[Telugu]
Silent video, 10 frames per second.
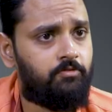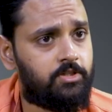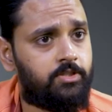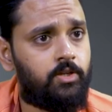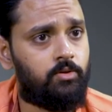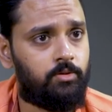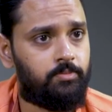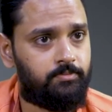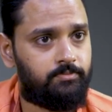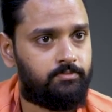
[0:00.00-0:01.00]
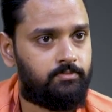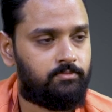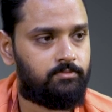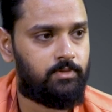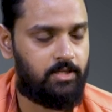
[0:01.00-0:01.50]
ఫస్ట్ షెడ్యూల్ hmm.
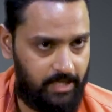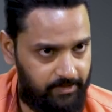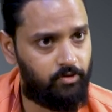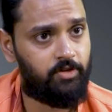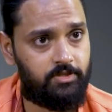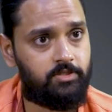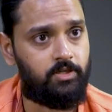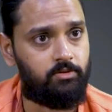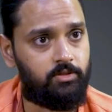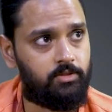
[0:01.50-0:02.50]
లైఫ్లోనే ఫస్ట్ షెడ్యూల్